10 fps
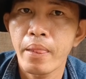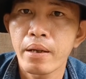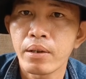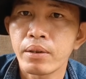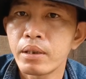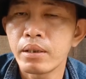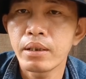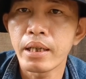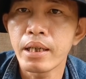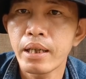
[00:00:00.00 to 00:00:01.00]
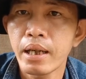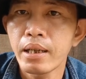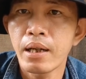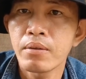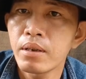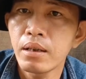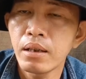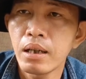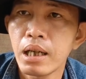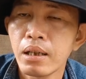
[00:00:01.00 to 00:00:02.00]
này đòi thưa kiện cái anh nào đó
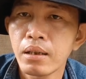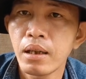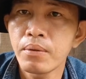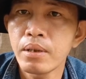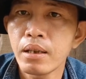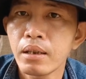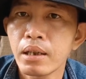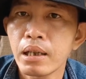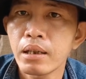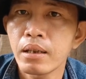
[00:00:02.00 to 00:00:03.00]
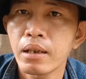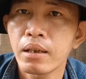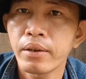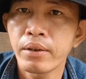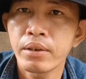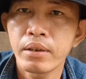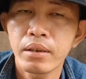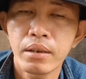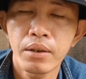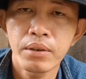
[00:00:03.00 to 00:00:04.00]
anh lên anh nói đó rồi
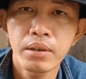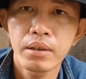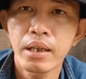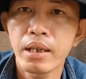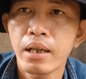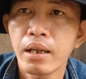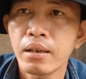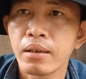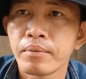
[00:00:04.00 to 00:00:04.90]
rồi đòi thưa kiện anh